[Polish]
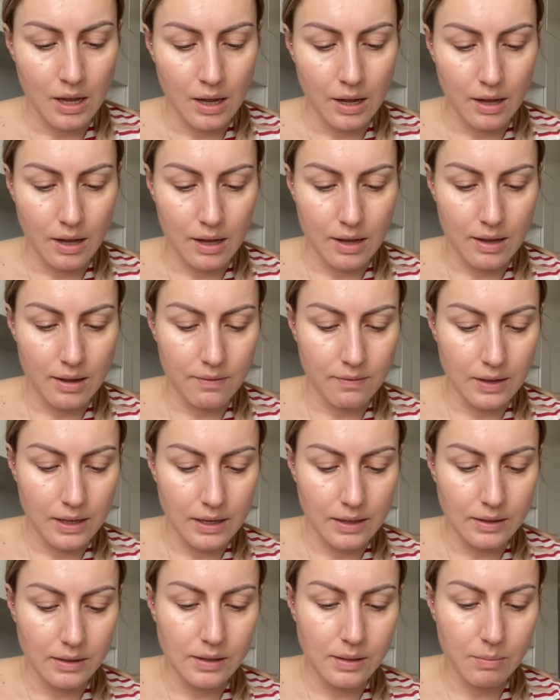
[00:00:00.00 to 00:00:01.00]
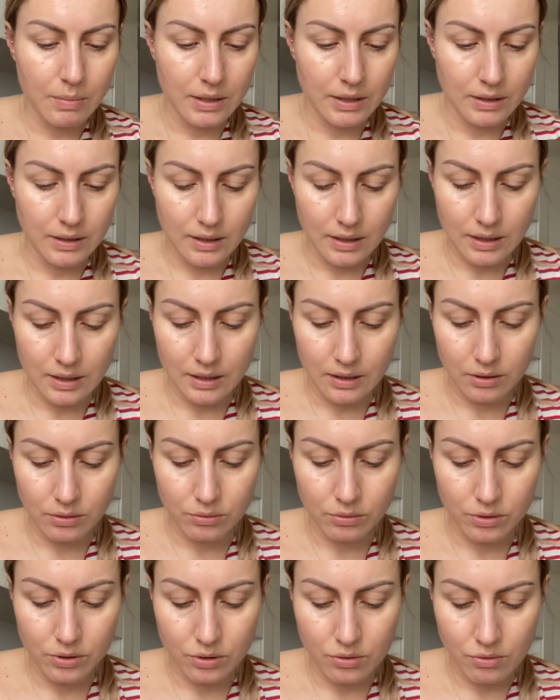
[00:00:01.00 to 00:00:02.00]
e, więc będę
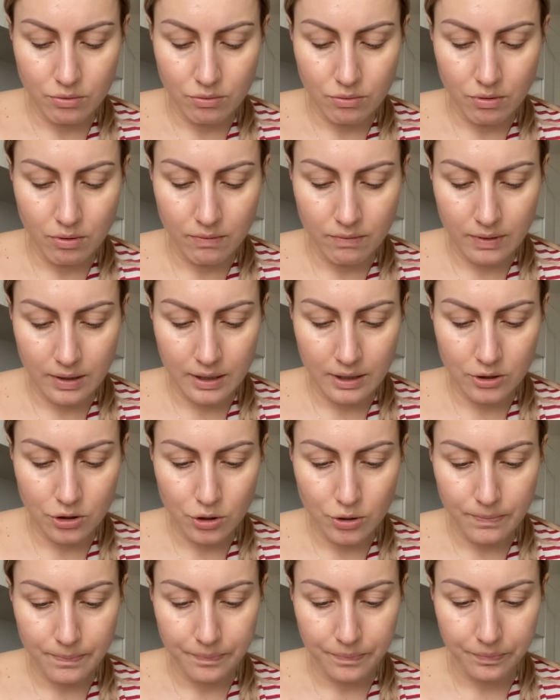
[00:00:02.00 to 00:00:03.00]
kontynuować